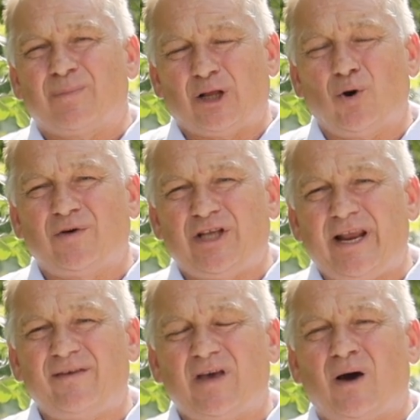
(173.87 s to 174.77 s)
плодовые
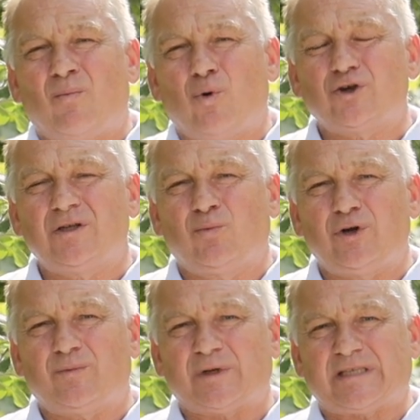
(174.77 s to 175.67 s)
деревья можно
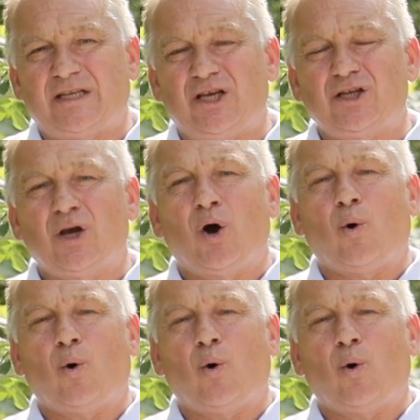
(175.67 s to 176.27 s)
будет посадить